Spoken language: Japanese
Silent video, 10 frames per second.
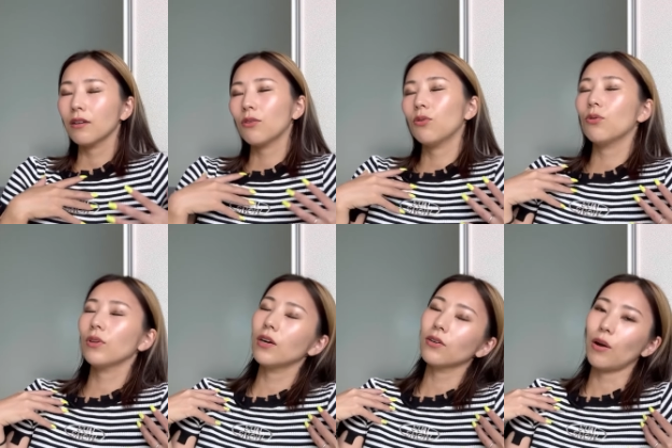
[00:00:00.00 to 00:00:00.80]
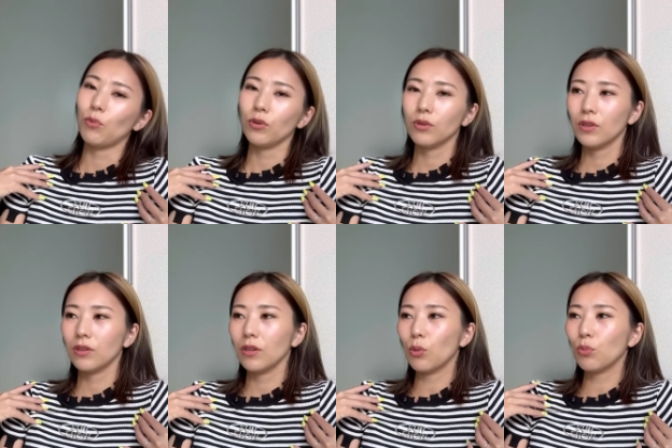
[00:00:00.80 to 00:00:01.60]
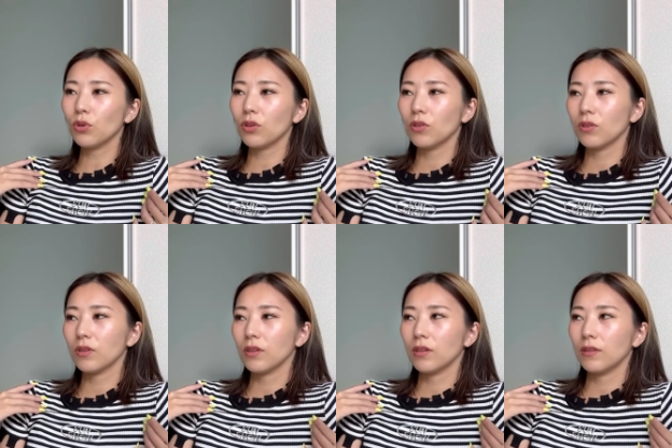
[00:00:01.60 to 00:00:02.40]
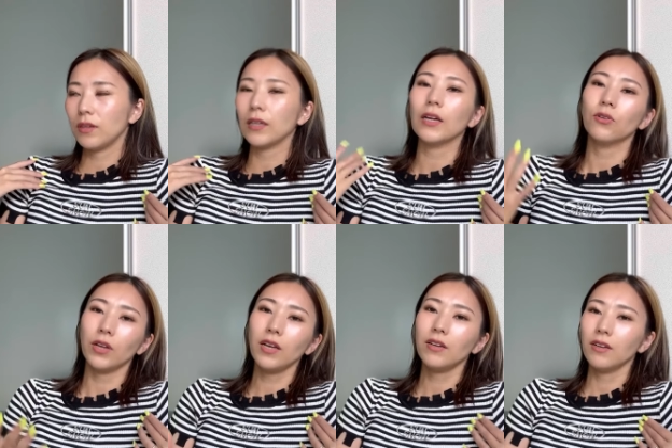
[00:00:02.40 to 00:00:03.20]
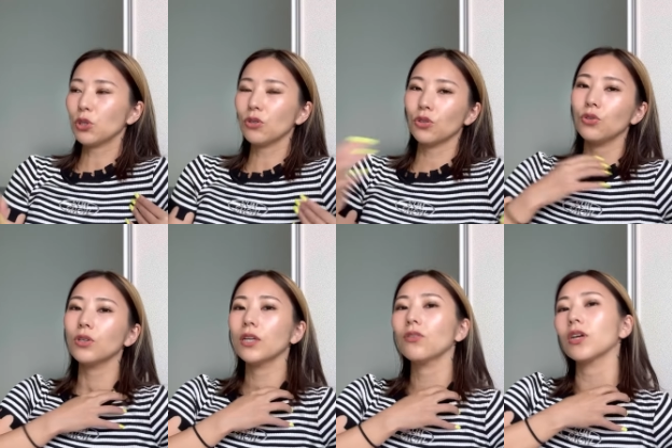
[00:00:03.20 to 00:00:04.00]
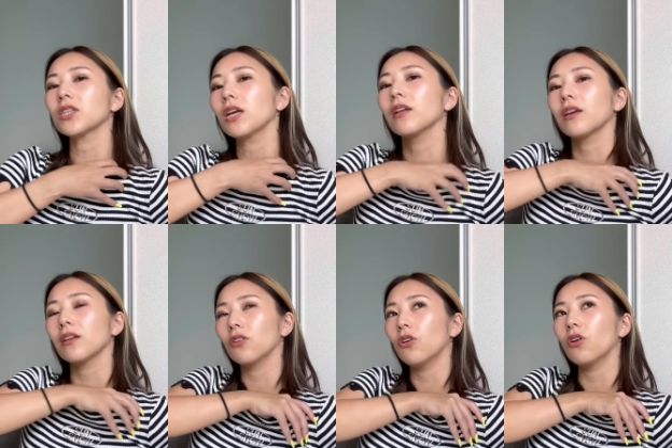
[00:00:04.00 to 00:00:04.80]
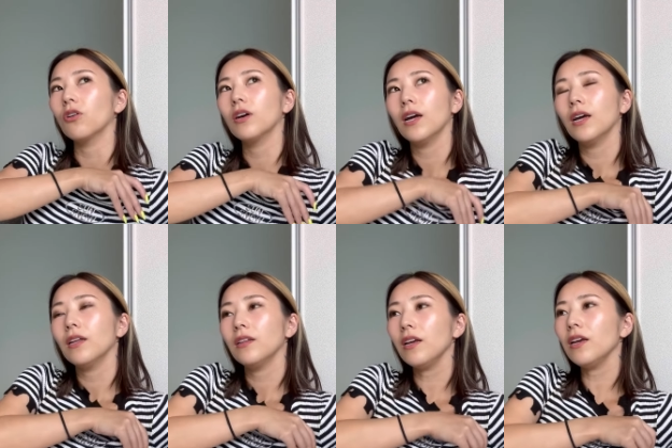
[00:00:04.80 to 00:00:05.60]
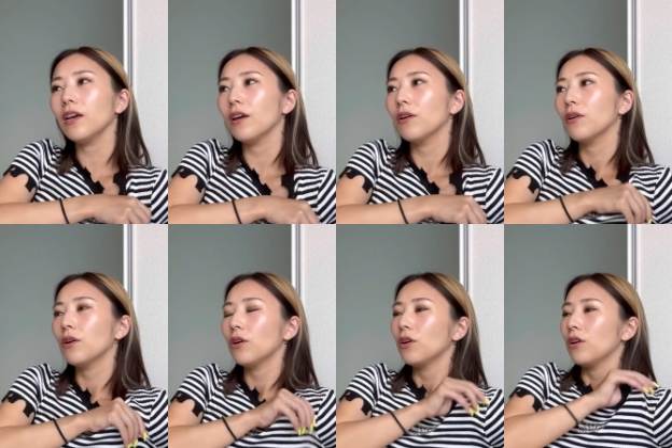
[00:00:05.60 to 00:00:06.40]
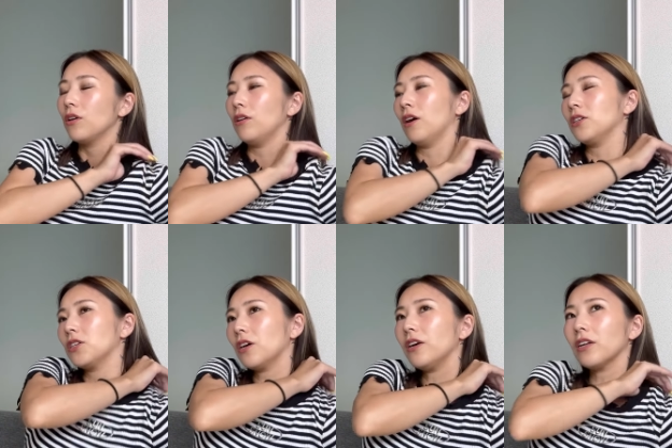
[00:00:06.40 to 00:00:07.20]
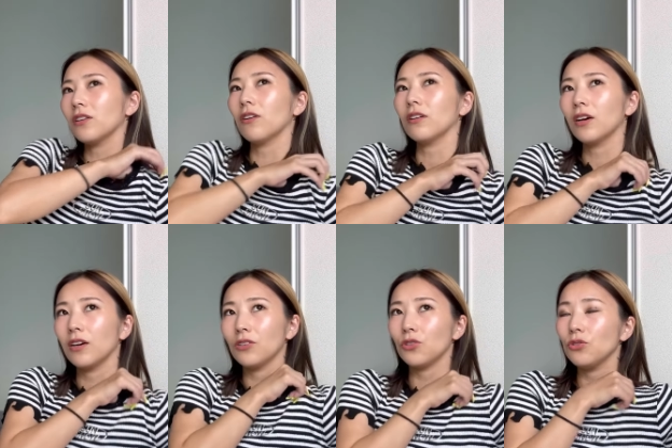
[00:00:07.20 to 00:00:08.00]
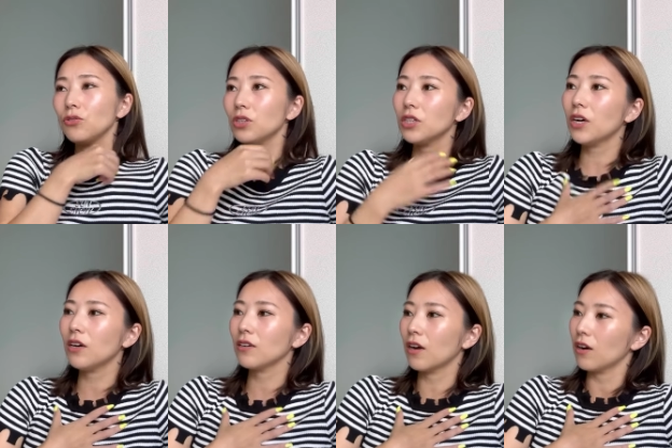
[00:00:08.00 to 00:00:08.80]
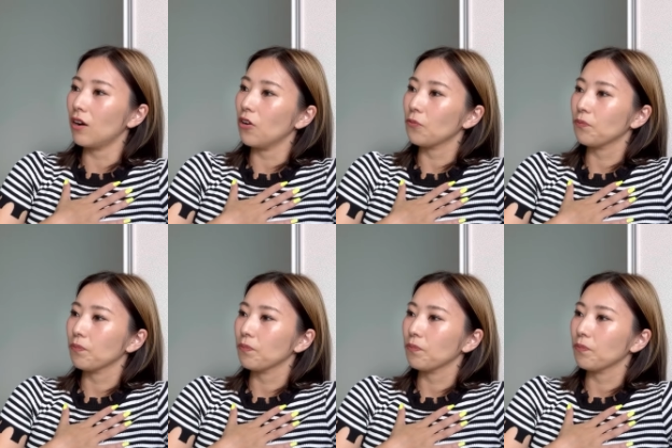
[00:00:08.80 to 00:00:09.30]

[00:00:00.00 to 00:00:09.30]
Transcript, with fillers: こうなるかもって思ってたのねちょっと休憩とかしたんだけどで何時間やったかな12時半から